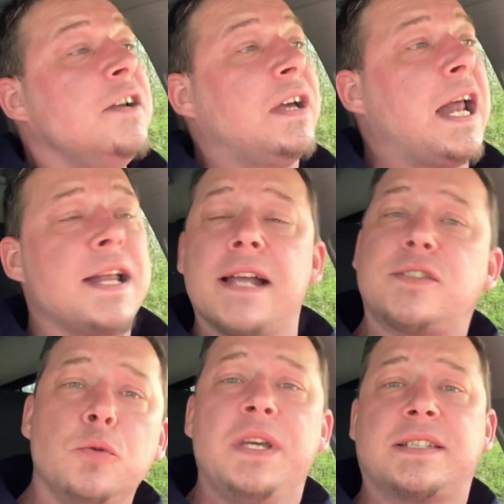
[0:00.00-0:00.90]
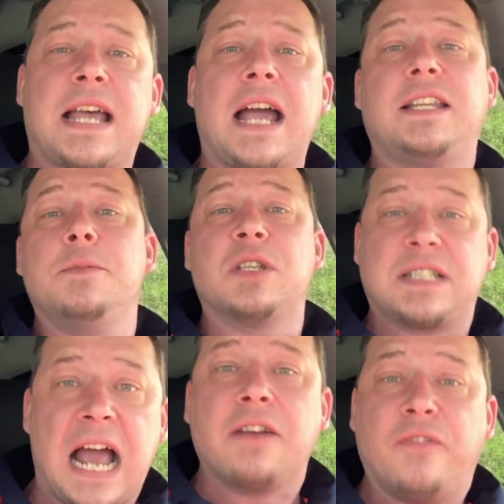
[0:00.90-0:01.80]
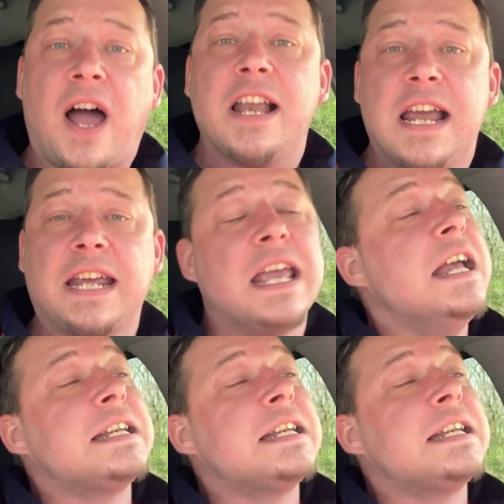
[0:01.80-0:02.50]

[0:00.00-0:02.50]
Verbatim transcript: Wenn ein Azubi sagt, ihm ist langweilig,